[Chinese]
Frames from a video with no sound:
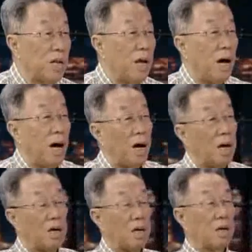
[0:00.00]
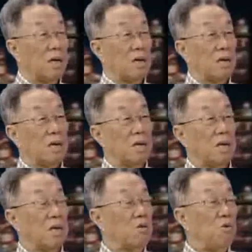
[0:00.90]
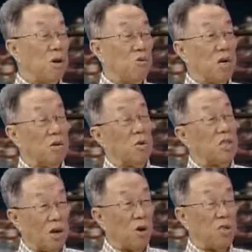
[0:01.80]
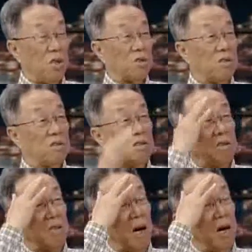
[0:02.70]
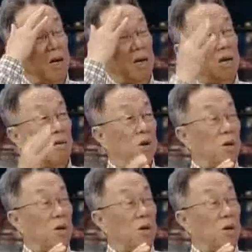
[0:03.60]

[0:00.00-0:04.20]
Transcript: 就觉得呀。可能我我说小小资思想，